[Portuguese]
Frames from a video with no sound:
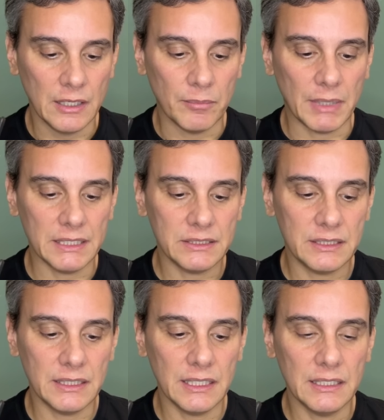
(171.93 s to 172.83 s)
mas
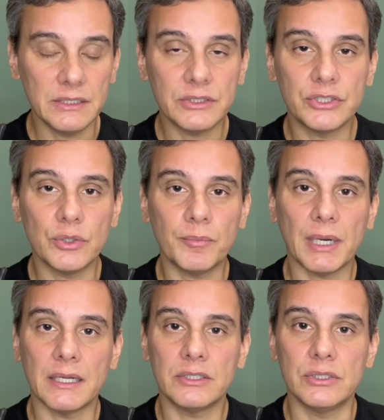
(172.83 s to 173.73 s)
que eles tinham
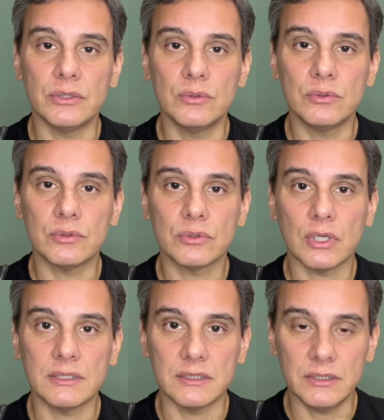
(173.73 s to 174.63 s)
partido
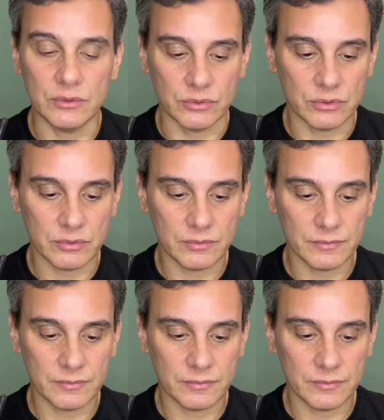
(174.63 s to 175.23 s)
sozinhos.